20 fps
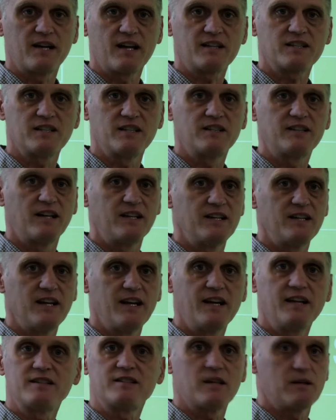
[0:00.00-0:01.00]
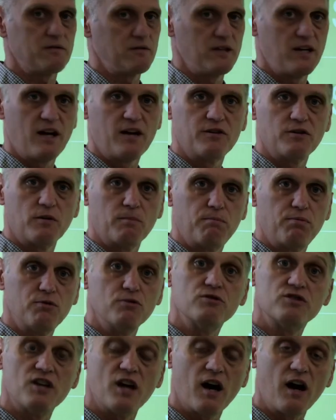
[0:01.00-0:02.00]
le quartier italien, il y en a
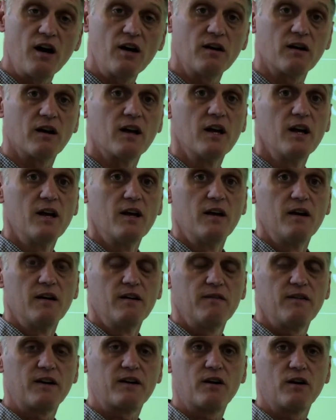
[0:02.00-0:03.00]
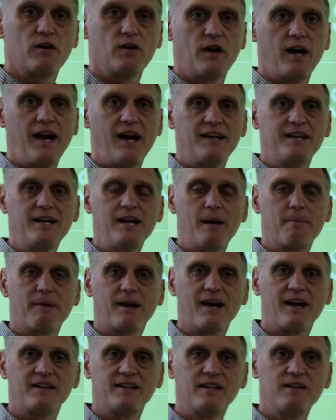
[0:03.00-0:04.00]
plusieurs. Fait que année
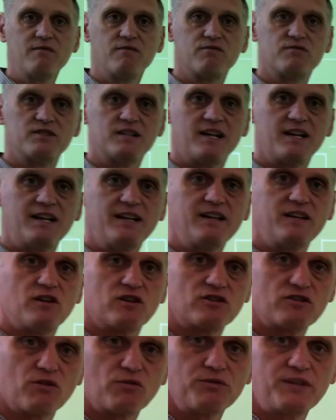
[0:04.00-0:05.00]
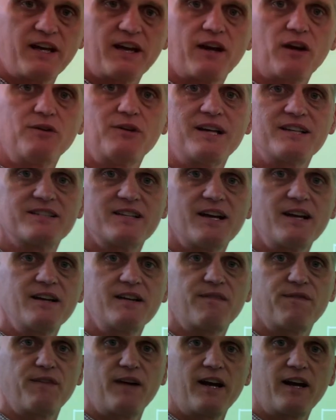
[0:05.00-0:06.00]
après année, vous allez de secondaire 1 à
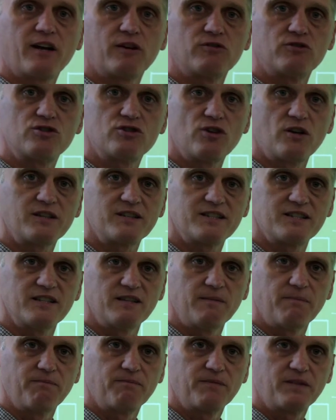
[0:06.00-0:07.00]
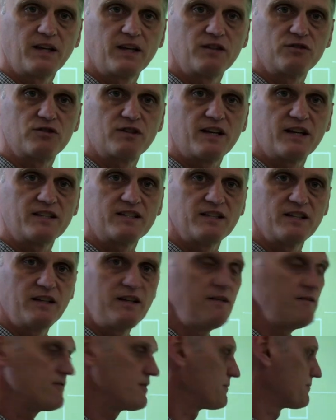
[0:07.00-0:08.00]
5 faire une sortie
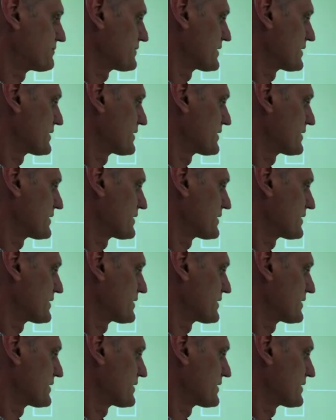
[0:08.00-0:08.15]
éducative.